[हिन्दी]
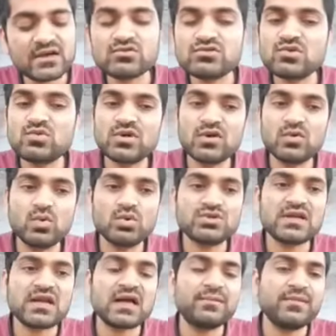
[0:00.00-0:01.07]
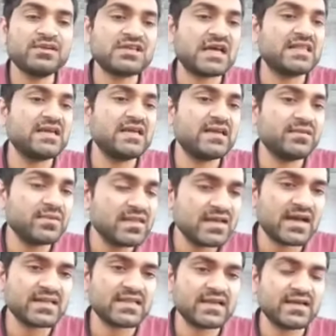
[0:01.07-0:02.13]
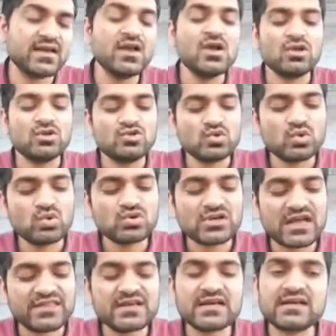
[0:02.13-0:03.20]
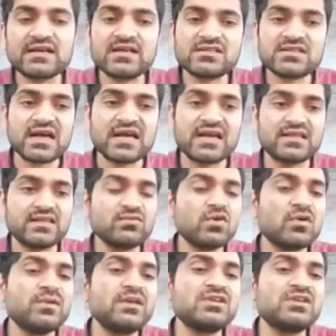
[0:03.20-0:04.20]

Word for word: हाउस से उनका गोचर आपकी शादी के लिए भी दिखाता है जो लोग शादी करना चाह रहे थे वो अब